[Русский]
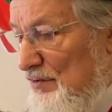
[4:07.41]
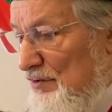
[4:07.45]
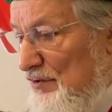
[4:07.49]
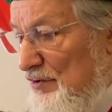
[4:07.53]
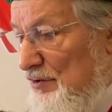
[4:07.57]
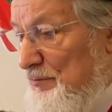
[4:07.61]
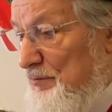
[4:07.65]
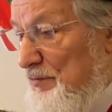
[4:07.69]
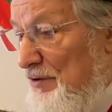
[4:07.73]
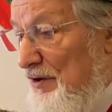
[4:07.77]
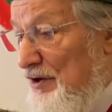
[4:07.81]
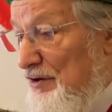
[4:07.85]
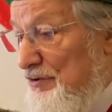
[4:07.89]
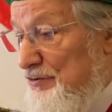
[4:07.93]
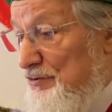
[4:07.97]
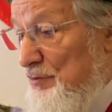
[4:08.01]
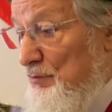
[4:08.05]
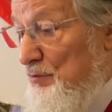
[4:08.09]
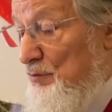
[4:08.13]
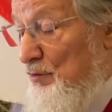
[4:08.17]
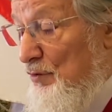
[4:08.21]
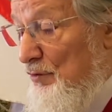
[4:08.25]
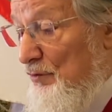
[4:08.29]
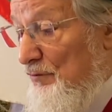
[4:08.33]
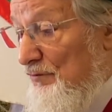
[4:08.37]
И
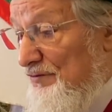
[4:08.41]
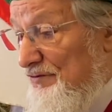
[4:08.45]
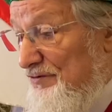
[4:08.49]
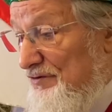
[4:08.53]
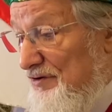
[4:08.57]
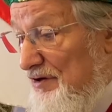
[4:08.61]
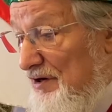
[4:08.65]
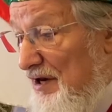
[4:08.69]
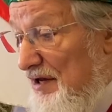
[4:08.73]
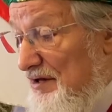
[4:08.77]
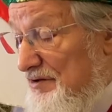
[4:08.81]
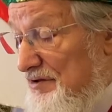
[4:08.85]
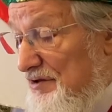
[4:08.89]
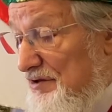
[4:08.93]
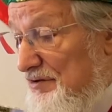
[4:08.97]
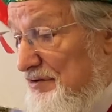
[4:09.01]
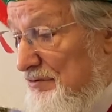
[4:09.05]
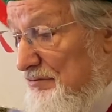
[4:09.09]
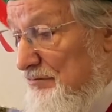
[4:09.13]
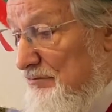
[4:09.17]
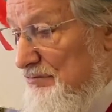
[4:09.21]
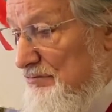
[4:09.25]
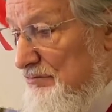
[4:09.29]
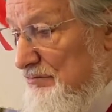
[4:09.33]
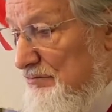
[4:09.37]
поэтому взгляды
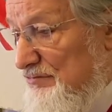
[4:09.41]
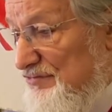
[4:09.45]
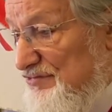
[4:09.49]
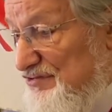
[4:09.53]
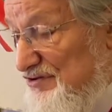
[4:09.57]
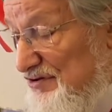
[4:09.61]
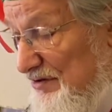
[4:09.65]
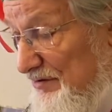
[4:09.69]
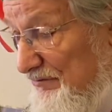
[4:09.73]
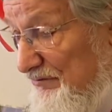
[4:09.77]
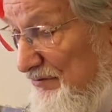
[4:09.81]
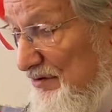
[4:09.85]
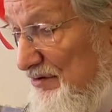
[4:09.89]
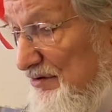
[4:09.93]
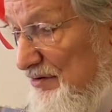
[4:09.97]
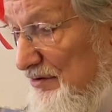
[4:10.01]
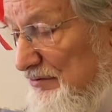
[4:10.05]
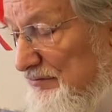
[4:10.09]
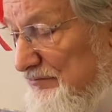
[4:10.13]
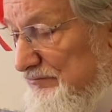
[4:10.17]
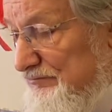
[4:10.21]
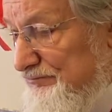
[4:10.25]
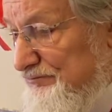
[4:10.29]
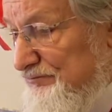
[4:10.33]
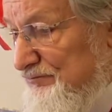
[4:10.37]
человека,
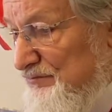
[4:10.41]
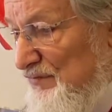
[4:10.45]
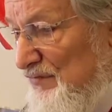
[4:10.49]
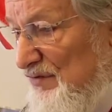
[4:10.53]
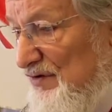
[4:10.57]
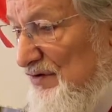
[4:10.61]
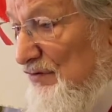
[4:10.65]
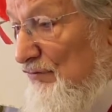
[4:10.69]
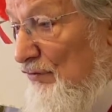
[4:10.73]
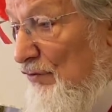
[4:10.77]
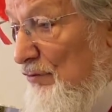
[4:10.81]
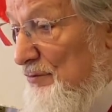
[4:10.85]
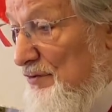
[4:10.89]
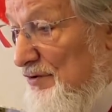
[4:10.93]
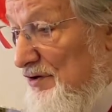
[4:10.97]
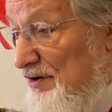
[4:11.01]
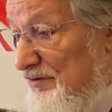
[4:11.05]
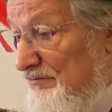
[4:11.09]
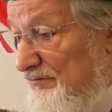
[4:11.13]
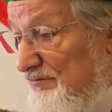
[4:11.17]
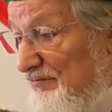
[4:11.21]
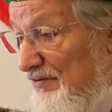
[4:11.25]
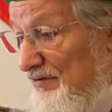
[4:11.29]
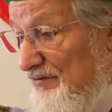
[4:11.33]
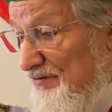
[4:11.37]
его
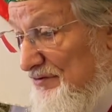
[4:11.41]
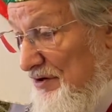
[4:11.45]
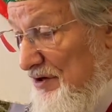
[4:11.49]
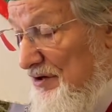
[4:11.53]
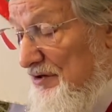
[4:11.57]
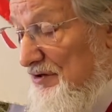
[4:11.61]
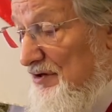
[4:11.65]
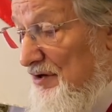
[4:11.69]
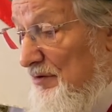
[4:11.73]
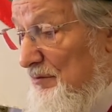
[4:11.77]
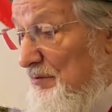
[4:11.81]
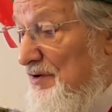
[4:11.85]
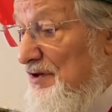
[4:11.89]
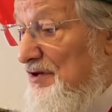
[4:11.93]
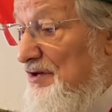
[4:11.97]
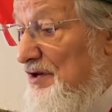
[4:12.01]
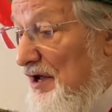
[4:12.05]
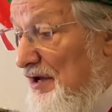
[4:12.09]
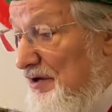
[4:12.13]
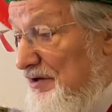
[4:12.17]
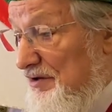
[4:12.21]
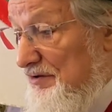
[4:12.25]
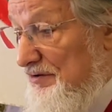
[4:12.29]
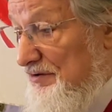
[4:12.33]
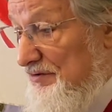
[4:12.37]
мировоззрение
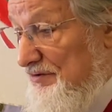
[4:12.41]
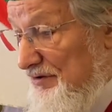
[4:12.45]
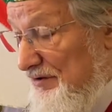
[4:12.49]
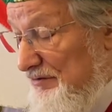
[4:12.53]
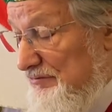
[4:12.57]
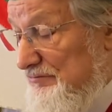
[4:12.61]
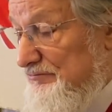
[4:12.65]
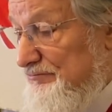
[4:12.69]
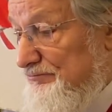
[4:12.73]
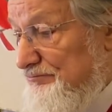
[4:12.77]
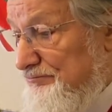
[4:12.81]
меняется.